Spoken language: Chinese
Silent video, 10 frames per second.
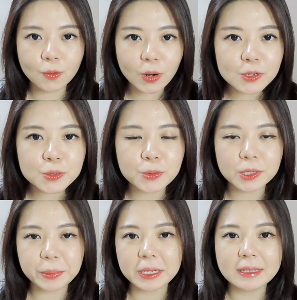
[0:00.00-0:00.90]
关注
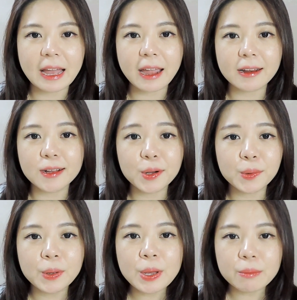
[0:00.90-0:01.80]
我的平台，然
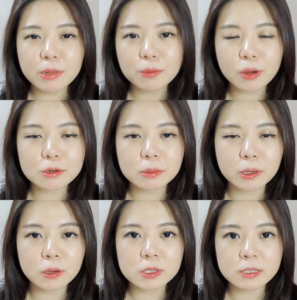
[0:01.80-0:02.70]
后没有关注的朋友，